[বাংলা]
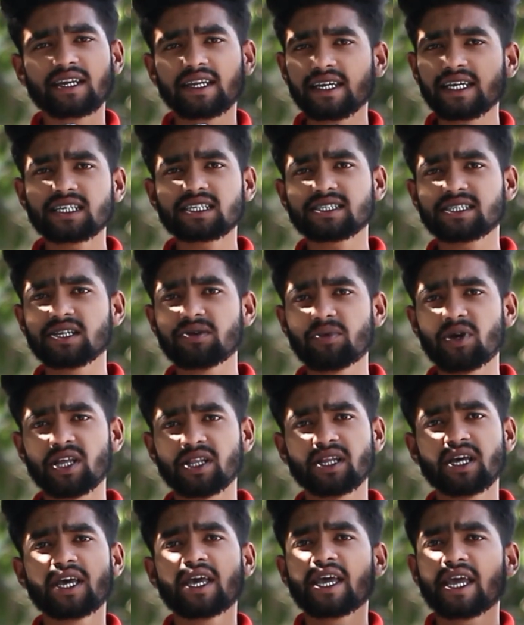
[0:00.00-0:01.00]
রিক্স নেবেন
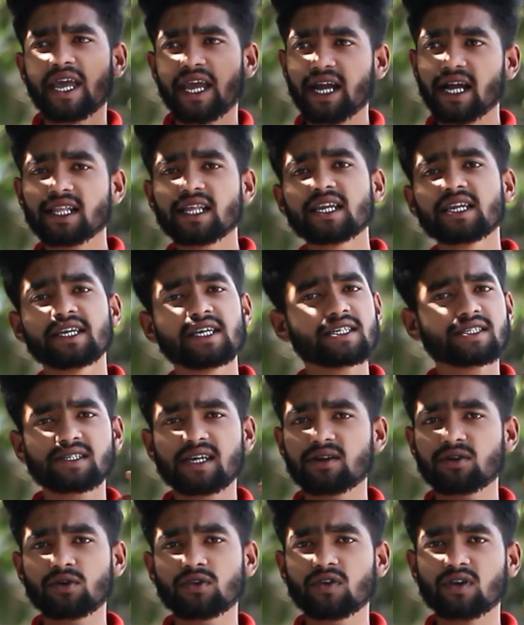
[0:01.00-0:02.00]
এখানে
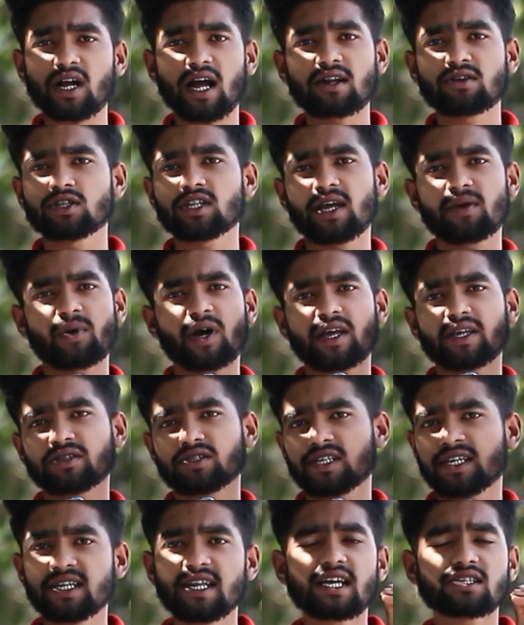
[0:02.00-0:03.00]
রিক্সের কোনো কারণ নাই ভাই
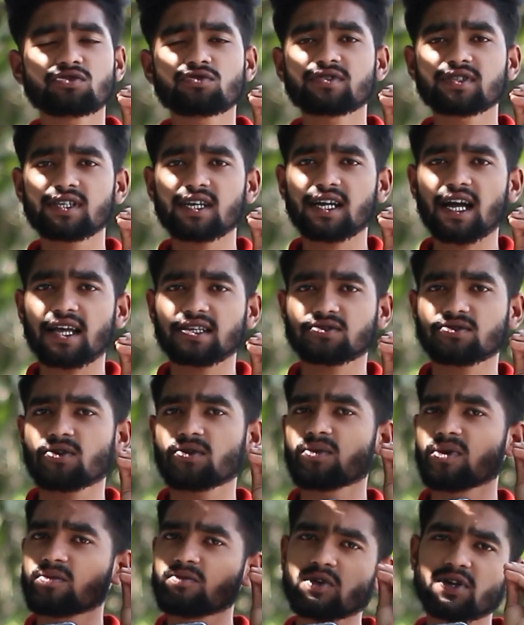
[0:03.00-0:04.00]
ধীরে সুস্থে কাজ
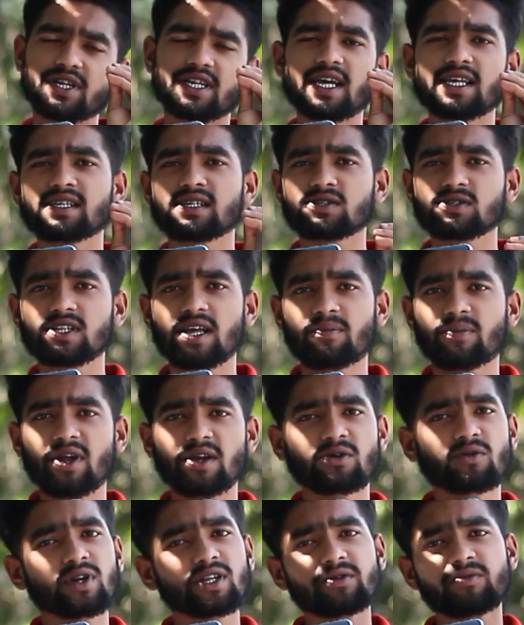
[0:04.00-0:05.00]
করবেন মনিটাইজেশন
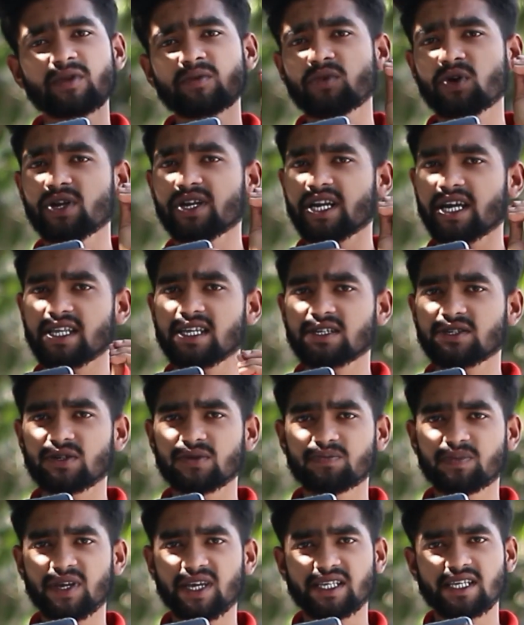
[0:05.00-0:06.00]
অ্যাপ্লাই করে দেবেন
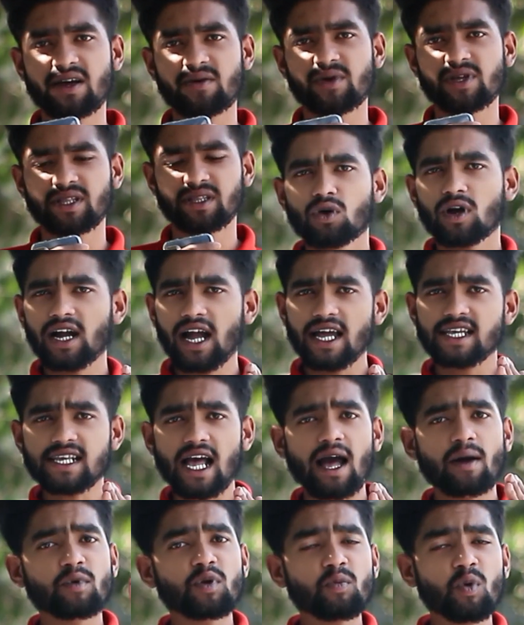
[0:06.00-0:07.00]
মনিটাইজেশন পেয়ে যাবেন তো গাইজ
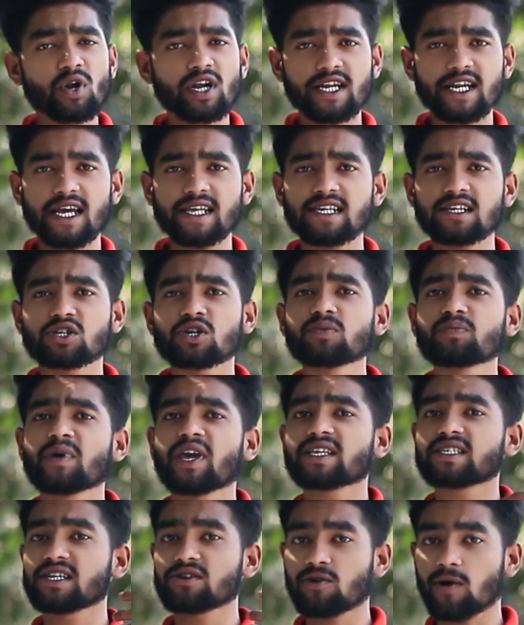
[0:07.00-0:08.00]
আমি মনিটাইজেশন
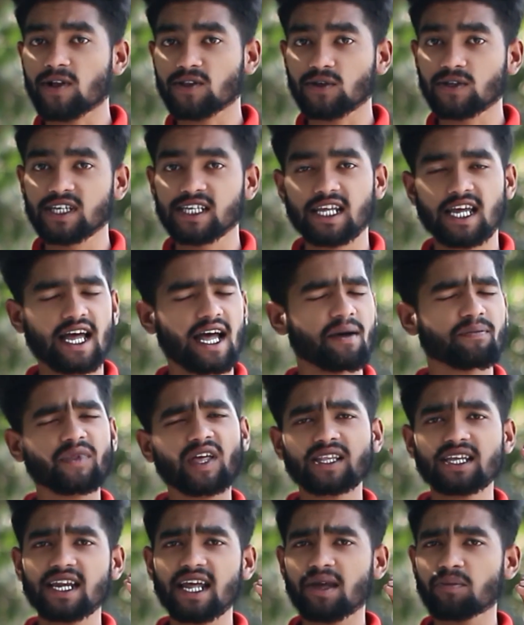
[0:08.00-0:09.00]
পেয়েছি কতদিনে
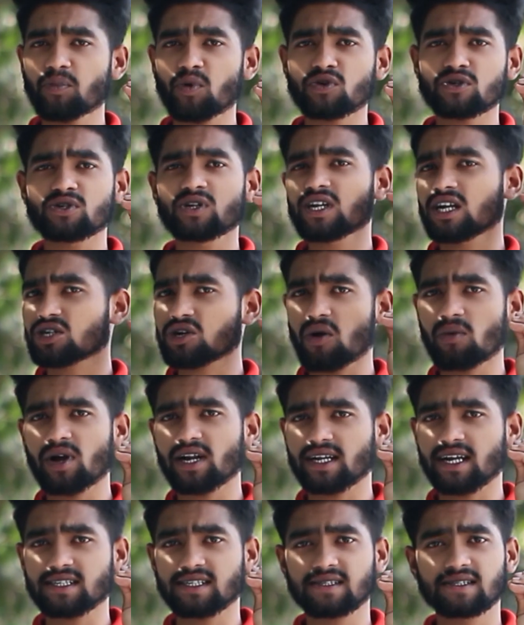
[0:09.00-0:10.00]
আপনাদের এই প্রশ্নটা
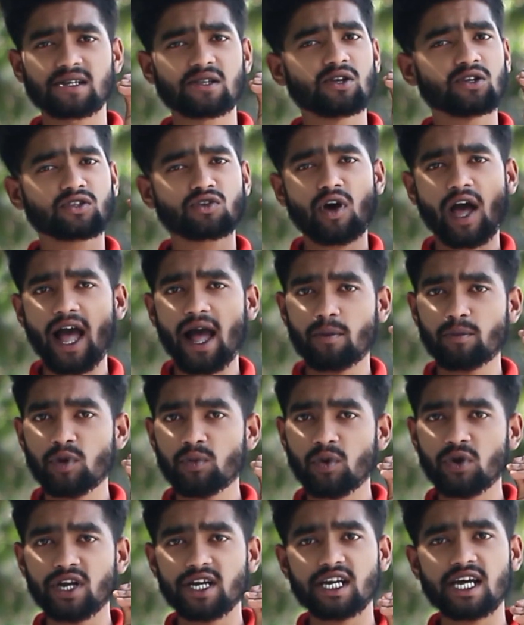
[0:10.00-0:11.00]
সবার কাছে ছিল তো আমি
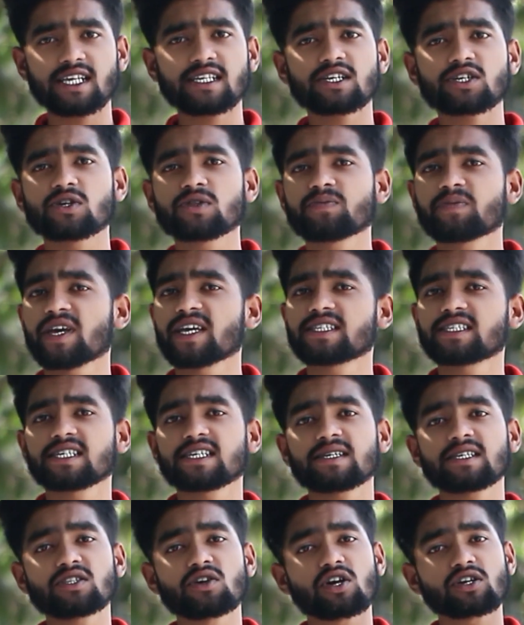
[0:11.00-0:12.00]
মনিটাইজেশন পেয়েছি
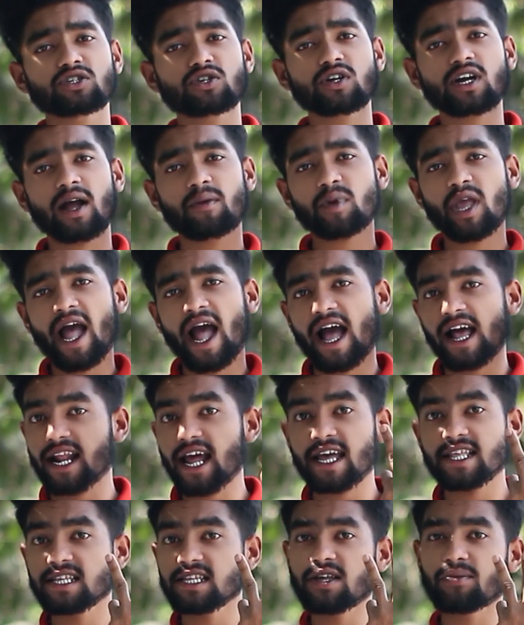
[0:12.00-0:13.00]
দর্শক আমি
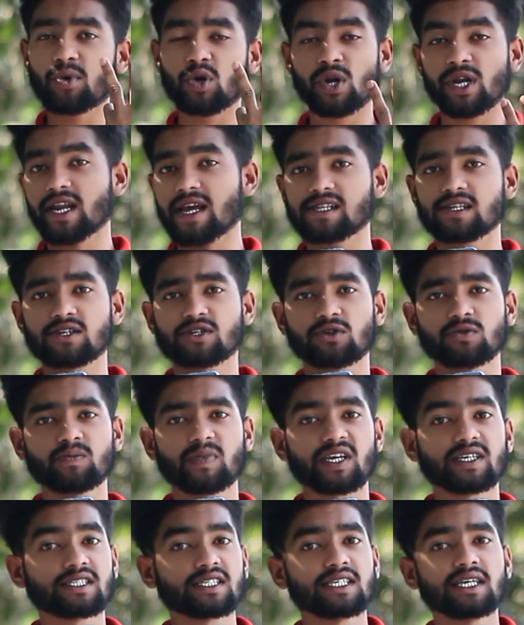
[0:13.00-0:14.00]
আড়াই দিনে মনিটাইজেশন
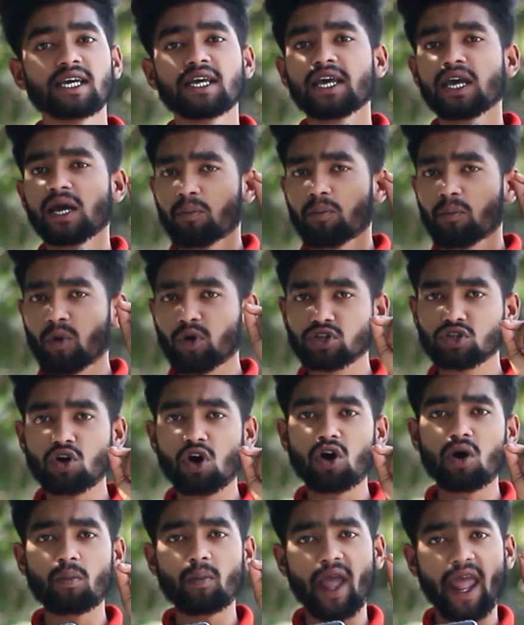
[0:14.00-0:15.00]
পেয়েছি
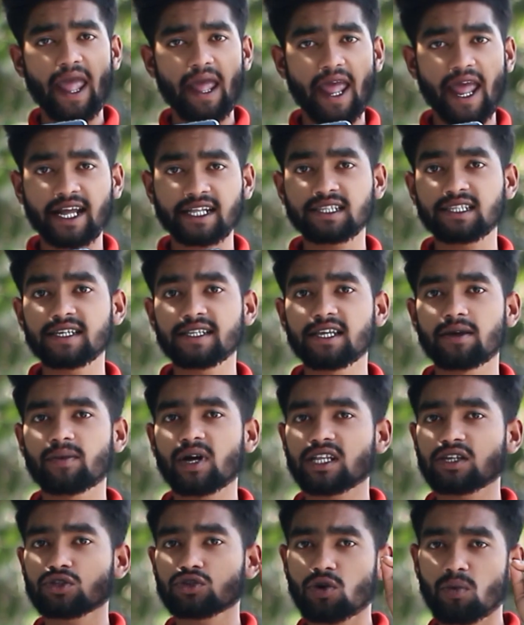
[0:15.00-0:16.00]
প্রথম একদিনে
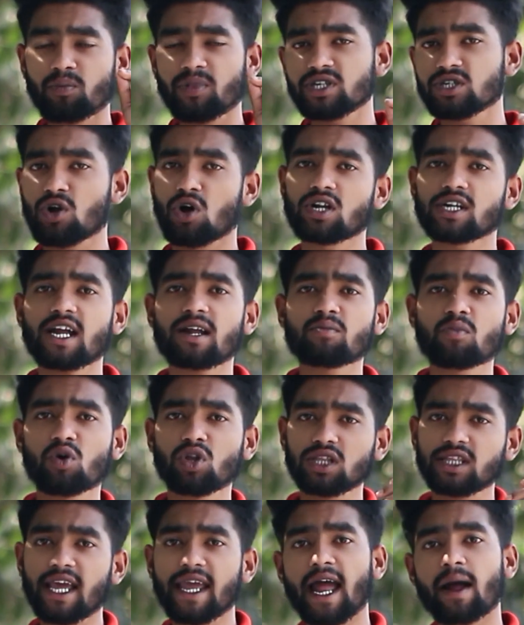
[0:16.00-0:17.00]
মানে চব্বিশ ঘন্টার
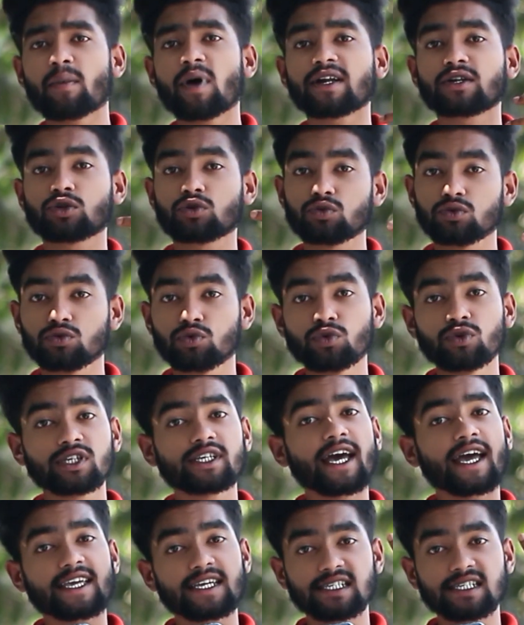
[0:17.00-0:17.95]
মধ্যেই আমার দুইটা